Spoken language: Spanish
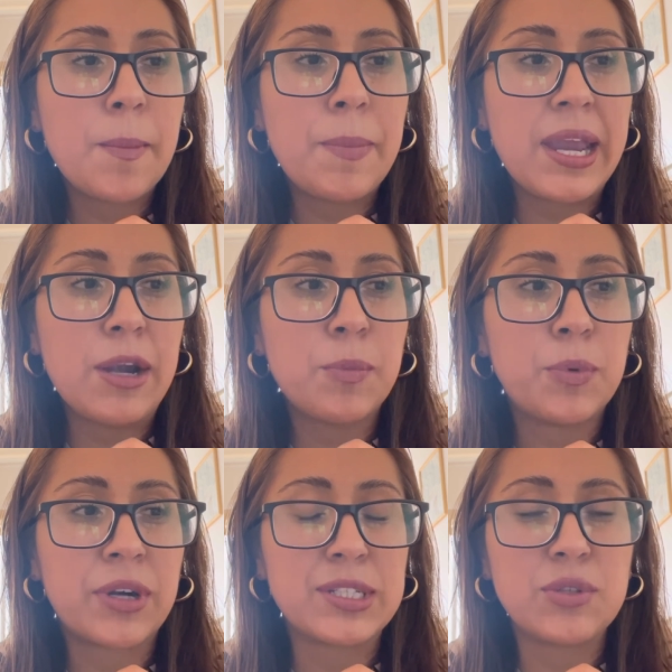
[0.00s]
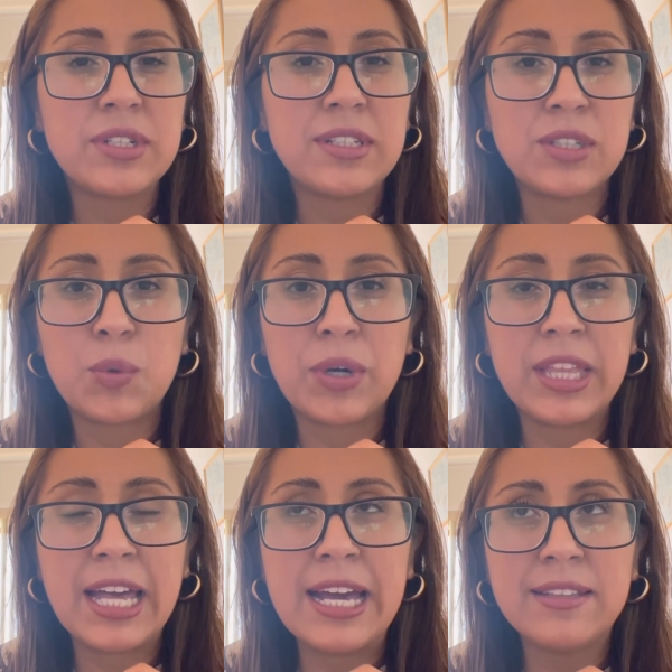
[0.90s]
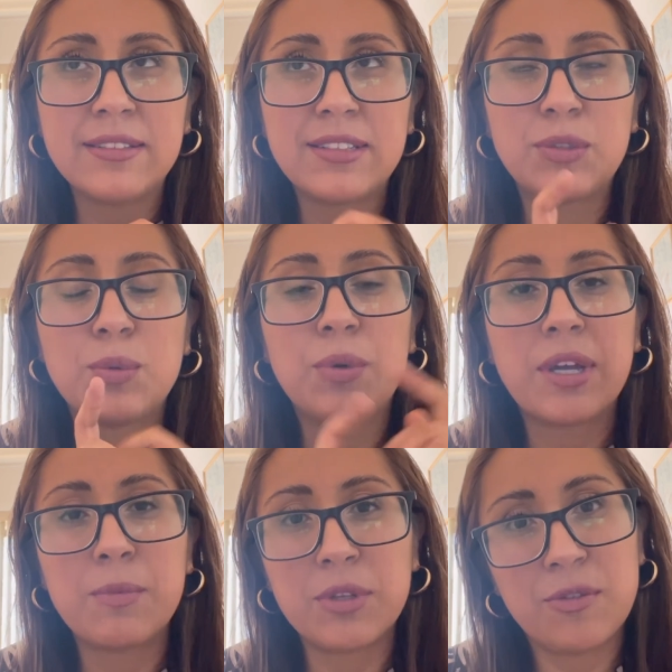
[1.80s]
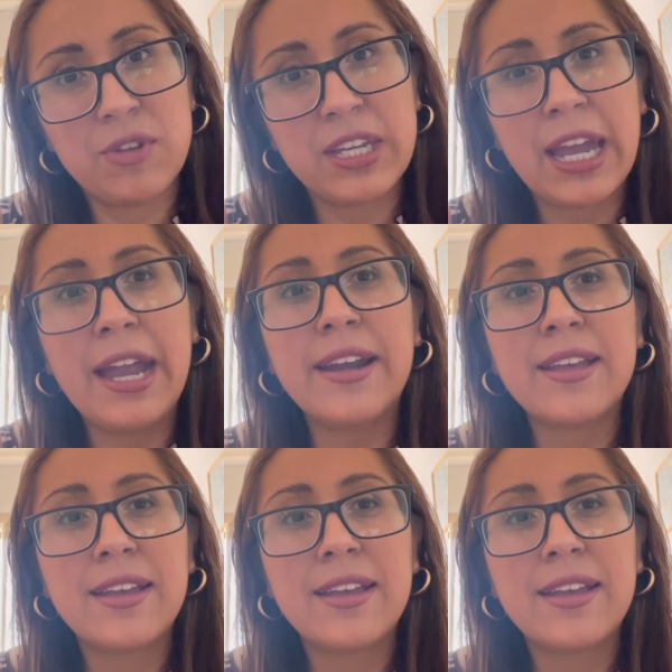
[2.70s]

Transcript: pero por razones de seguridad se tuvo que modificar